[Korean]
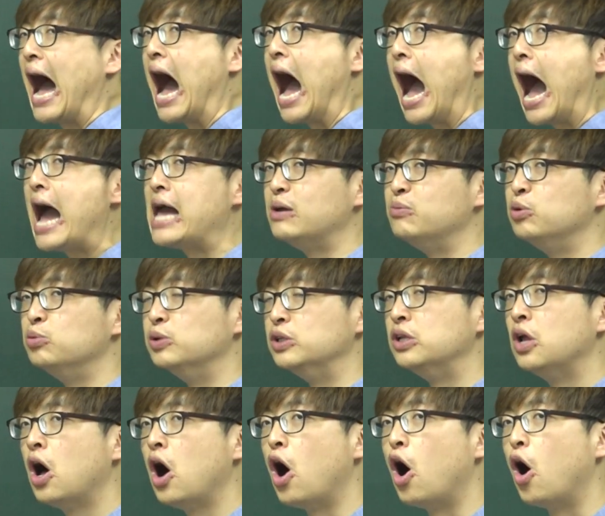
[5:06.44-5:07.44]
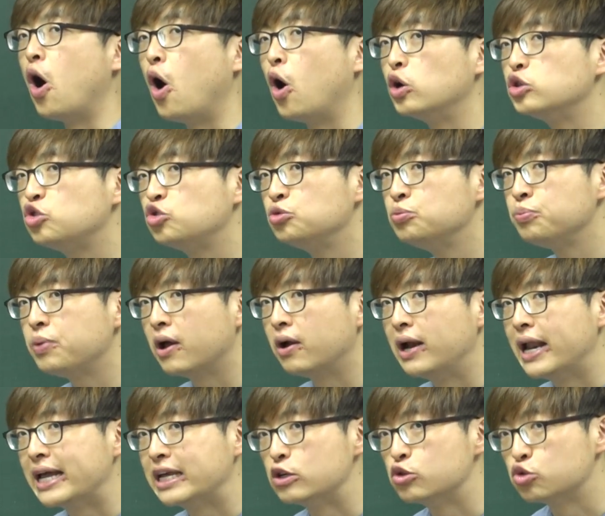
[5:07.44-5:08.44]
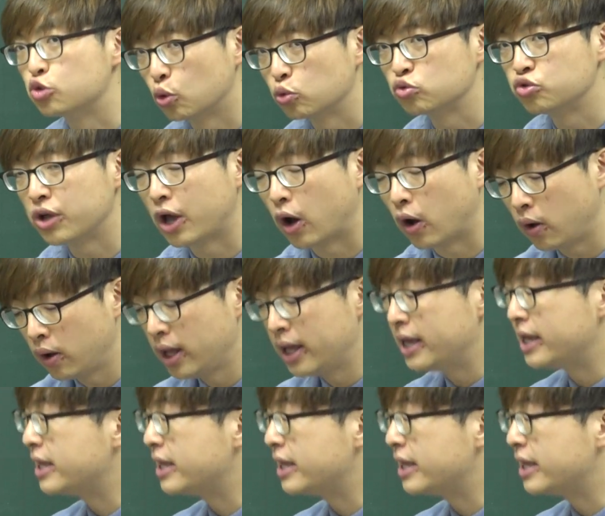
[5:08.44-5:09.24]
아 이 부분 어순별내기 좋고요.